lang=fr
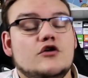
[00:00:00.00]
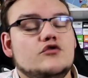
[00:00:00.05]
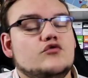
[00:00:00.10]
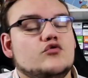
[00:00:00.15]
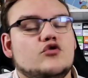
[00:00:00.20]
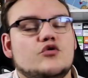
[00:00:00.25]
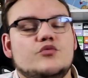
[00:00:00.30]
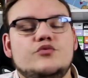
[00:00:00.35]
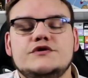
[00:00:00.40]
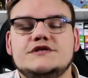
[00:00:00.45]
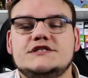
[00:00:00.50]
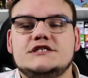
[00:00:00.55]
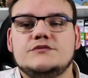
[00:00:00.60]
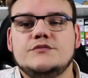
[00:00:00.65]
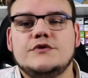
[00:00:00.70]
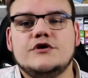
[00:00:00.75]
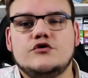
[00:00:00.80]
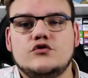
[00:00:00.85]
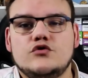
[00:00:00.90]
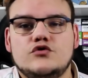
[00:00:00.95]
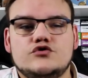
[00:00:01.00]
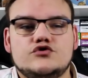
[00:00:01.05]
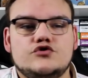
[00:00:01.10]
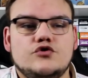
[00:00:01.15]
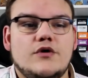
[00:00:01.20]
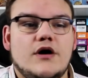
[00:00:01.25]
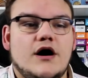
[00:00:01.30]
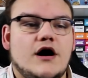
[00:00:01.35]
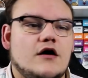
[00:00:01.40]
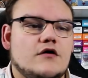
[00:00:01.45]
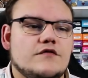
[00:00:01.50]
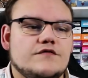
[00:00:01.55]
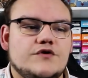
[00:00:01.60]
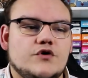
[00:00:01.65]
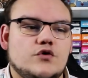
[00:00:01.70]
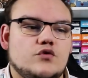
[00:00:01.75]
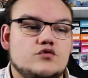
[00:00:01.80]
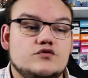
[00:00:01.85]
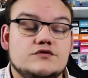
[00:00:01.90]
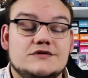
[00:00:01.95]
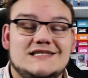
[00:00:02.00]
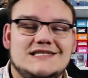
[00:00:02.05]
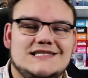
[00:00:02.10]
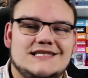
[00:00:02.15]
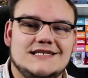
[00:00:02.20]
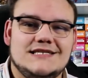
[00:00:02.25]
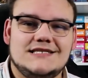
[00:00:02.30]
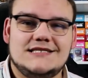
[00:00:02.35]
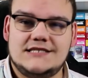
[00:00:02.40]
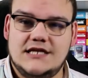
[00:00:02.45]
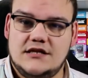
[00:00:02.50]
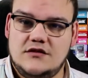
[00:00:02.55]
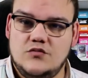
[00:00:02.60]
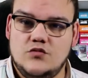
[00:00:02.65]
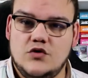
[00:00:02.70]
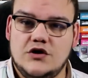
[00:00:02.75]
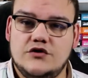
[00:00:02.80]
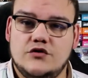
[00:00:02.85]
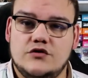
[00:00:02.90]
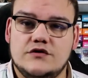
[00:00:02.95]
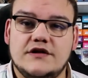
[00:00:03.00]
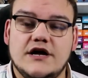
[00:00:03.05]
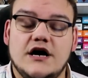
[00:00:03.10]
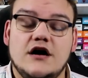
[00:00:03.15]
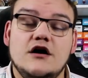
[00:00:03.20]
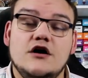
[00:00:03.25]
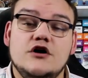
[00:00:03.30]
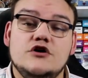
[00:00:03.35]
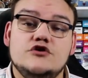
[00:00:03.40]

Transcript: Donc on peut estimer que le jeu a environ 6-7 mois de retard